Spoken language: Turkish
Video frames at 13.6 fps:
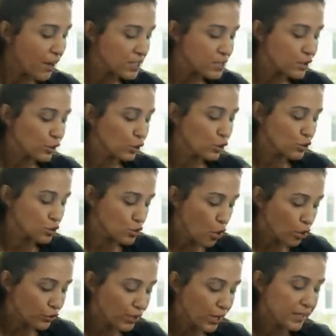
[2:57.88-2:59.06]
fazla kilonuz
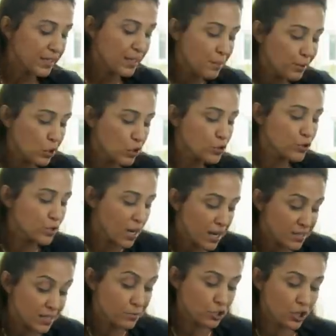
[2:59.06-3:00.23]
yok diyene ne biliyorsun
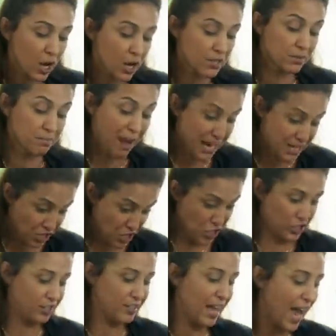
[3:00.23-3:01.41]
tartıya mı çıkardın ben
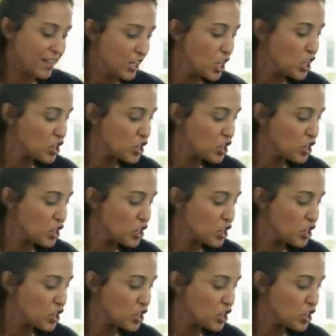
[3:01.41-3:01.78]
benil diyen